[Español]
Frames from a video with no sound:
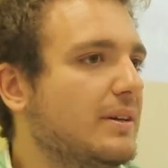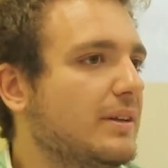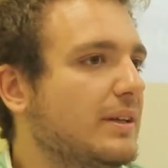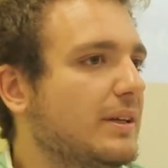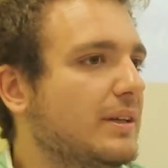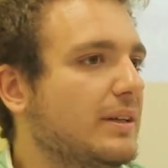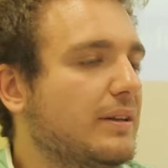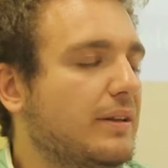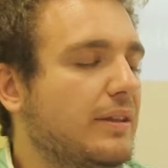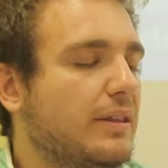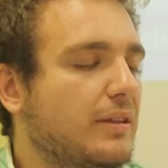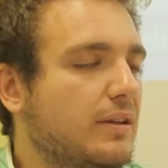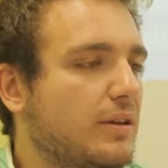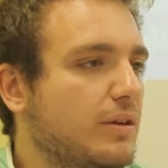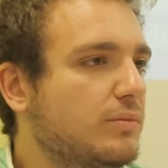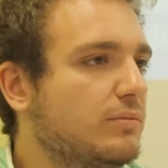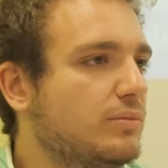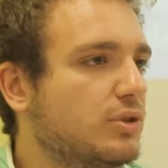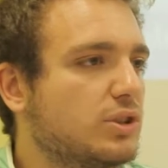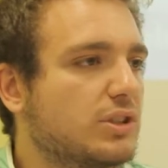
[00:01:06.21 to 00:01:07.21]
y
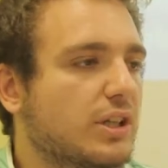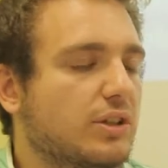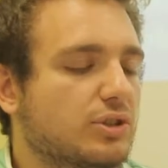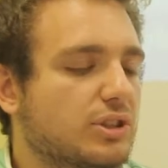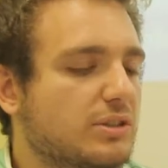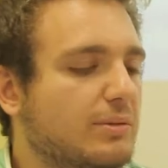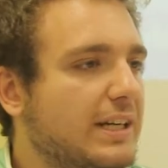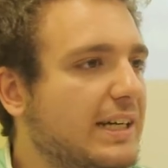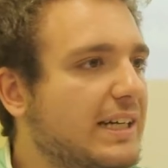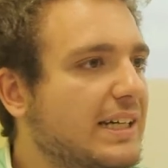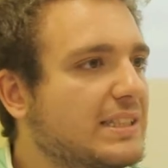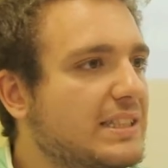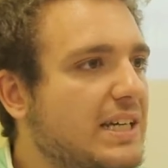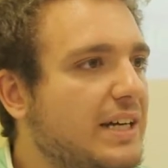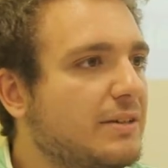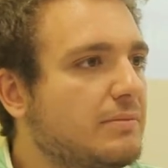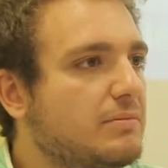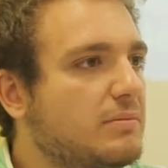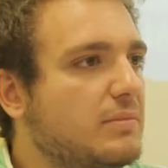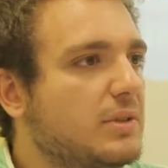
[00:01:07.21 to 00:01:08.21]
decidieron pues, que se iban a
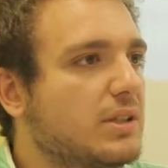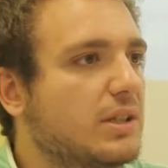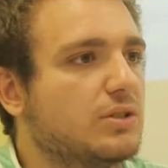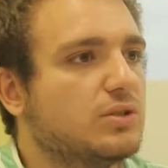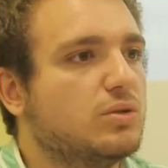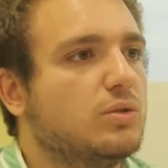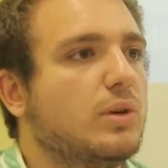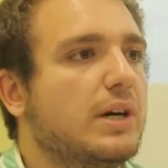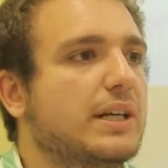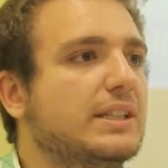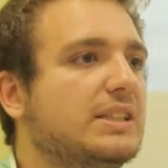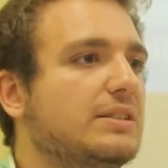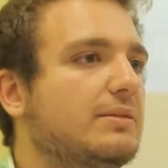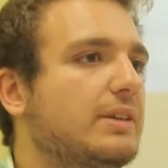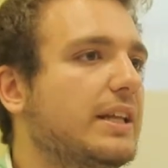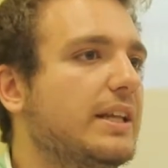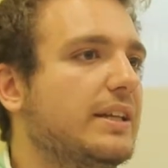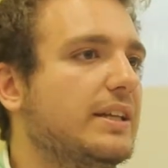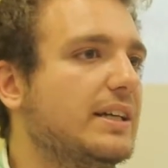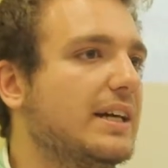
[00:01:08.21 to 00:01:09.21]
casar y que en su lugar se iban
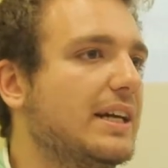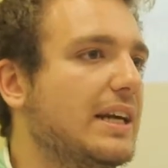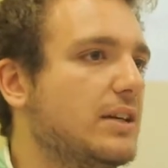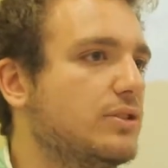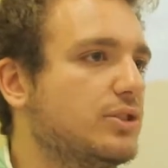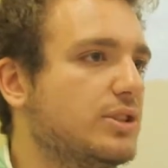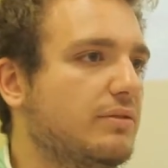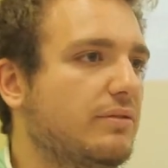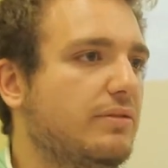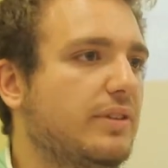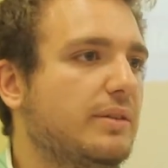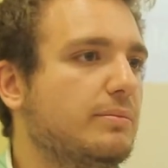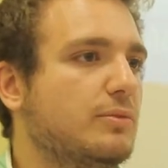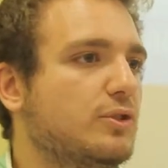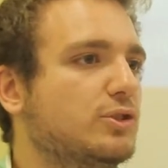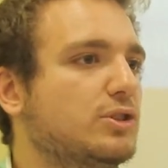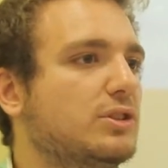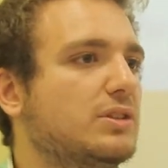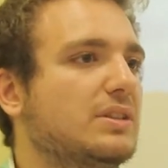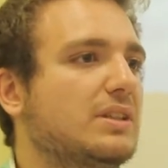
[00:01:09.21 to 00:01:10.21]
a dedicar a los
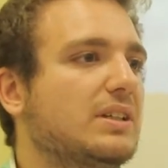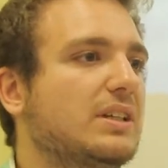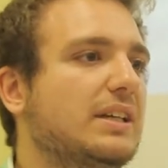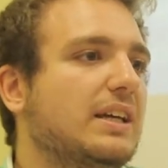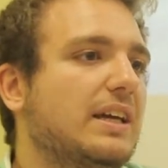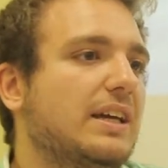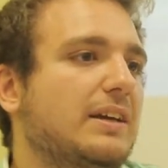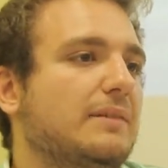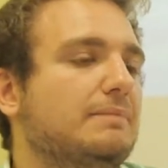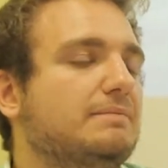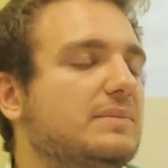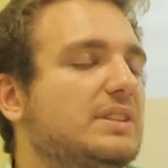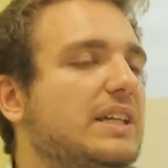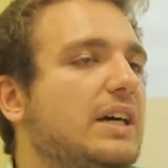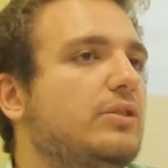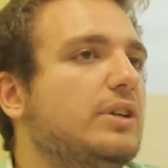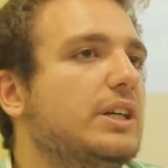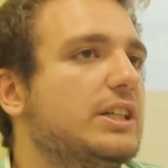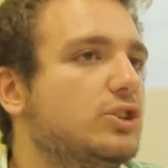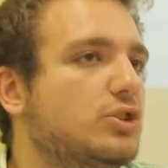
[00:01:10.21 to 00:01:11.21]
enfermos y que ya
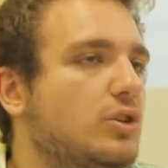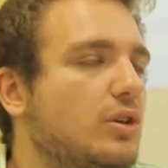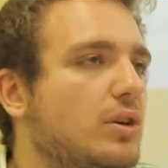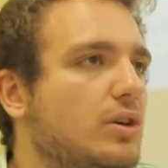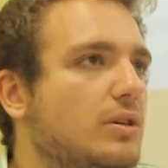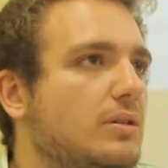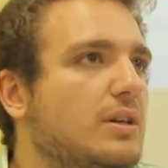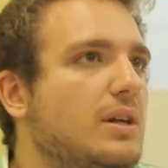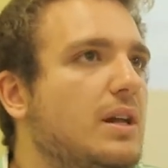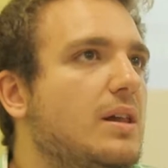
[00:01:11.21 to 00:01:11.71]
no era solo